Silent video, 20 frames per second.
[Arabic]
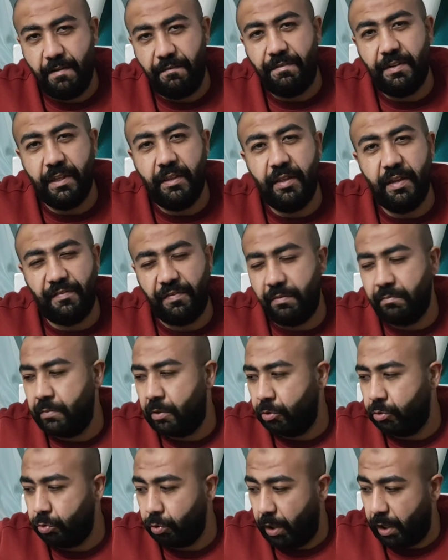في ضيق في
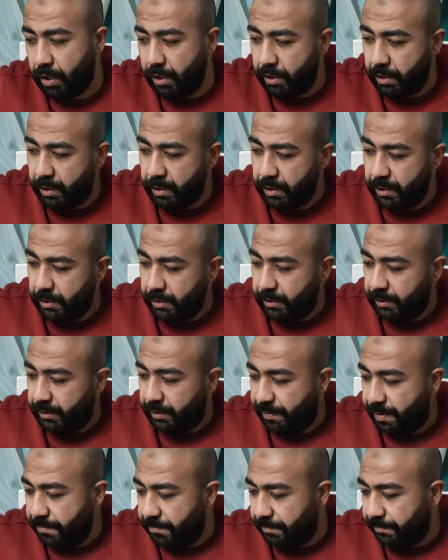الموضوع
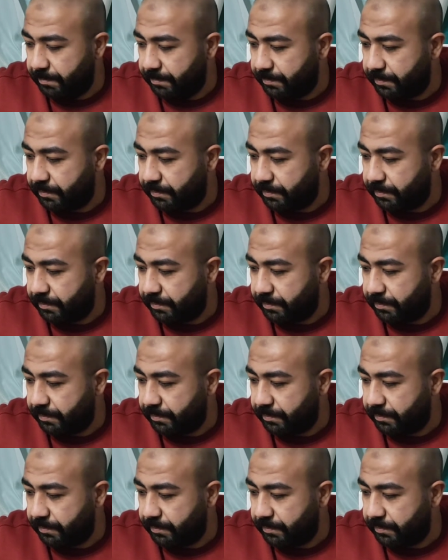تمام